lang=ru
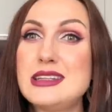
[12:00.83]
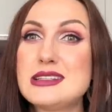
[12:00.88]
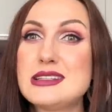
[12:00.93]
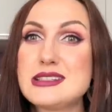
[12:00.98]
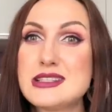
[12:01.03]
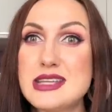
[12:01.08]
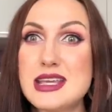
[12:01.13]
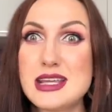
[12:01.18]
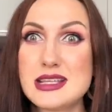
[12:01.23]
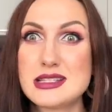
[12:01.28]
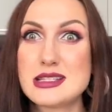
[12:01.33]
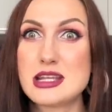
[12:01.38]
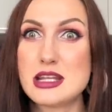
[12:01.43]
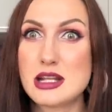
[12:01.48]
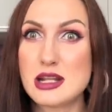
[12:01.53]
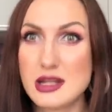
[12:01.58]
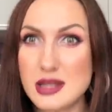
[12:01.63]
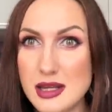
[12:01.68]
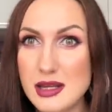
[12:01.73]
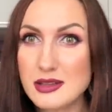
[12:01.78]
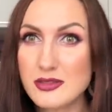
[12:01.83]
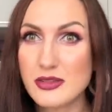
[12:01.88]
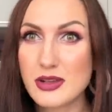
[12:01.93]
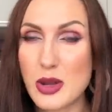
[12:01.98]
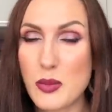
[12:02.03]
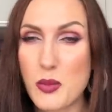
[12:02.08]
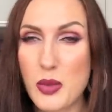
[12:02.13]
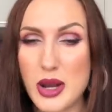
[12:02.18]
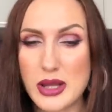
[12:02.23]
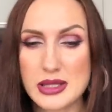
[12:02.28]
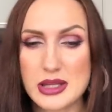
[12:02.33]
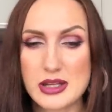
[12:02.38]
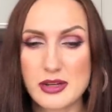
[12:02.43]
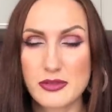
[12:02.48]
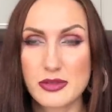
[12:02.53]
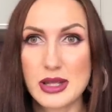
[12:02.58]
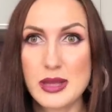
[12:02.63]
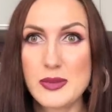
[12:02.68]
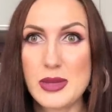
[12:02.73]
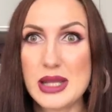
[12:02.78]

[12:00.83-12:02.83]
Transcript: 10 лет в компании Reflame